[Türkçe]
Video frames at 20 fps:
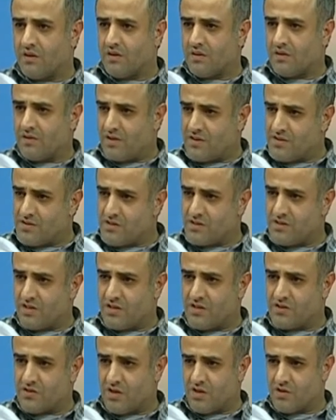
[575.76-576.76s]
Nasıl
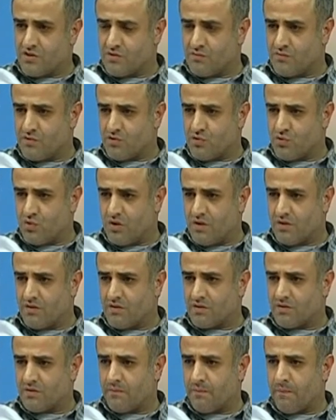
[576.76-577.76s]
işlere çalıştığımızı
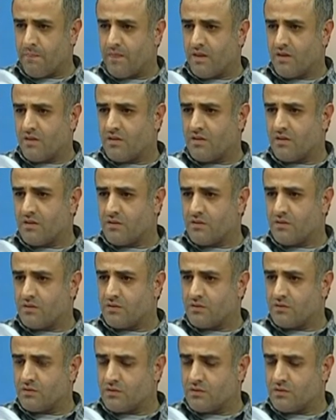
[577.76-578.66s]
söyledik. E,